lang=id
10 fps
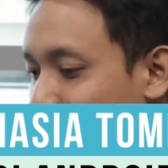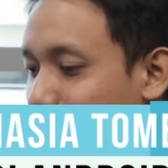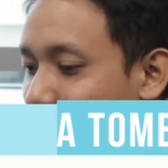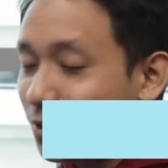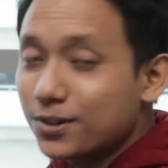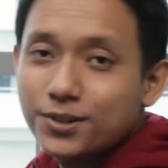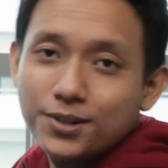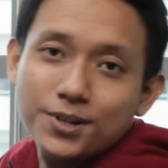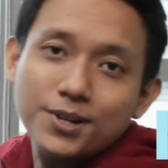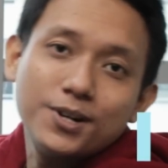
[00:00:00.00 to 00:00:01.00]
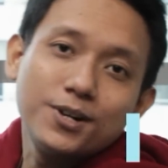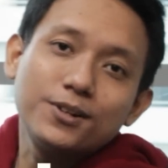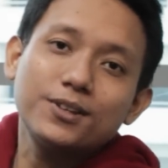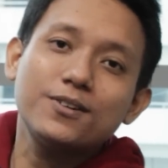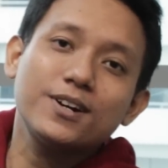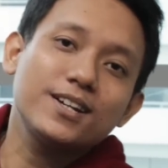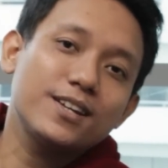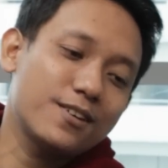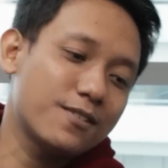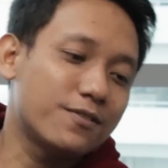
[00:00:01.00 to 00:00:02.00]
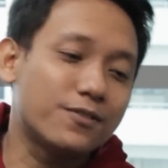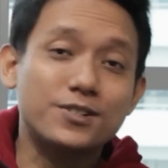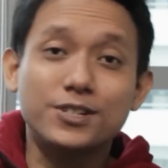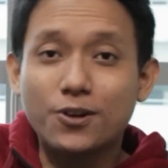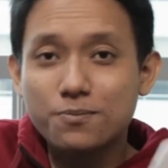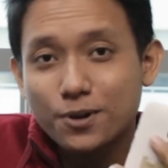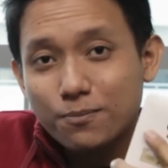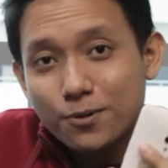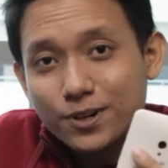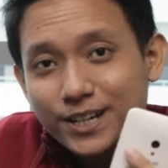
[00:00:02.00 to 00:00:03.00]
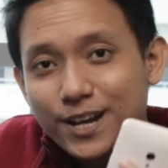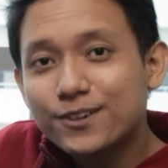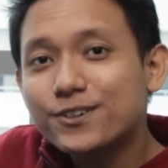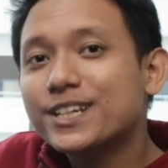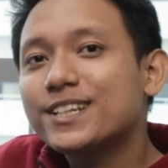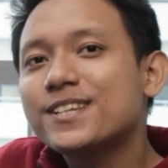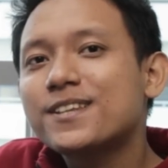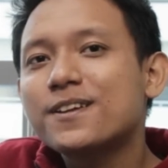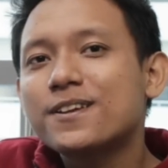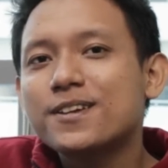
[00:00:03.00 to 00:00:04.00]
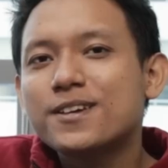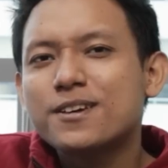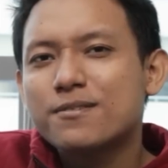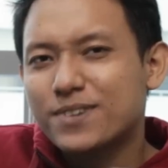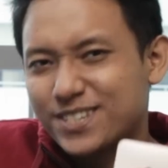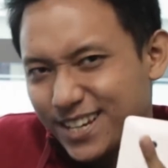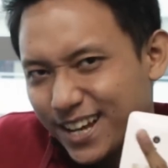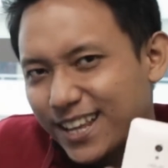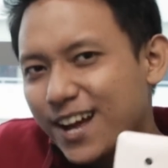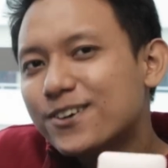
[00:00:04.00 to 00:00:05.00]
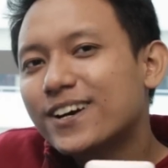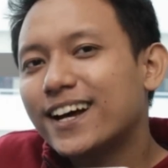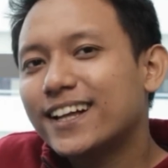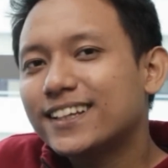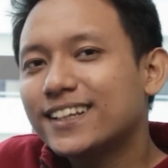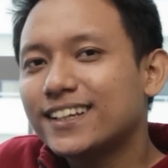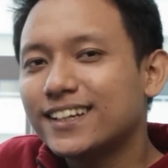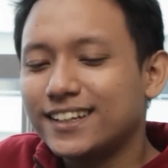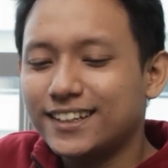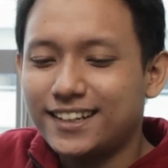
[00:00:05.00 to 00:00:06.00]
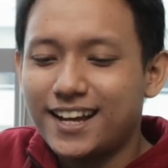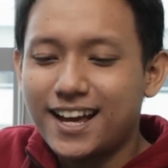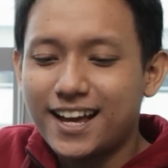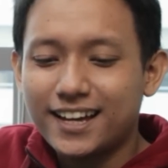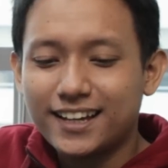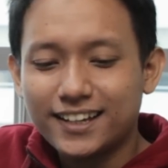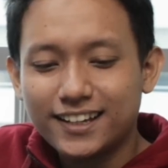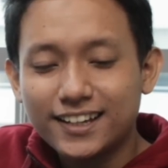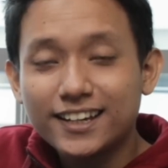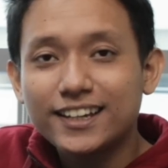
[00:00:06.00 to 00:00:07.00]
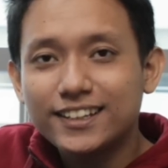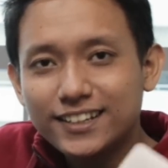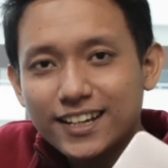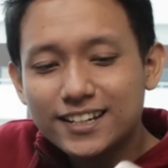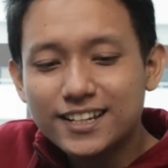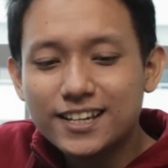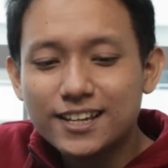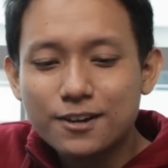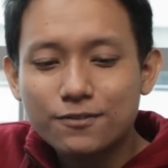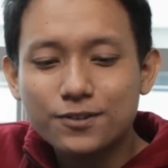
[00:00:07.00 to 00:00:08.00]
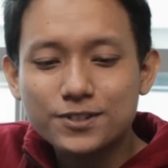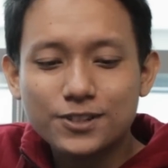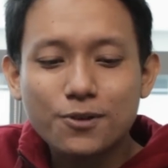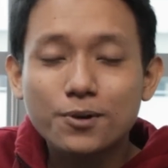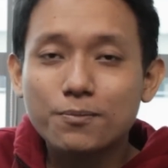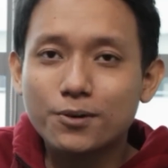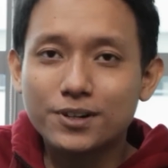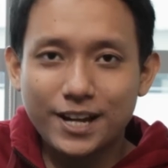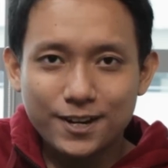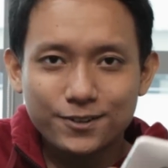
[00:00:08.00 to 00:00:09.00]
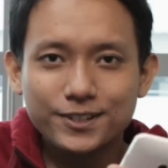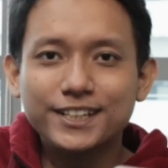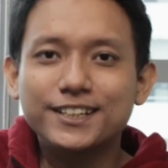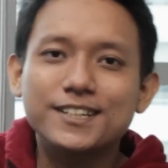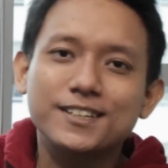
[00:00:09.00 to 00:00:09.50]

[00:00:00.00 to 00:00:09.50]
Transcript: Bro, lu tau nggak nih fungsi tombol power di Android? Pasti nggak tahu kan? Nah, ini dia nih fungsi tombol power di Android.